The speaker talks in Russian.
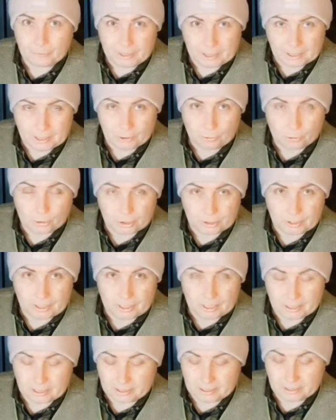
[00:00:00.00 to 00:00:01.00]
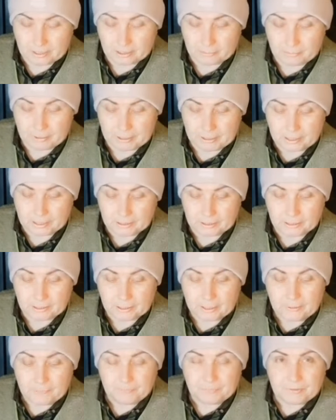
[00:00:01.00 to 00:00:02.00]
у меня хорошие дорогие
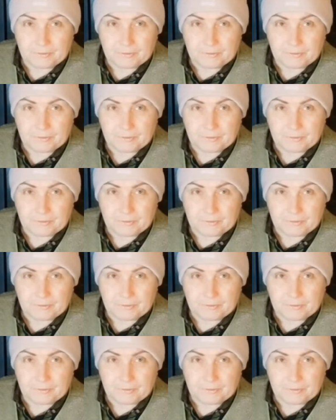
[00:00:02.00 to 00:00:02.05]
стеклопакеты,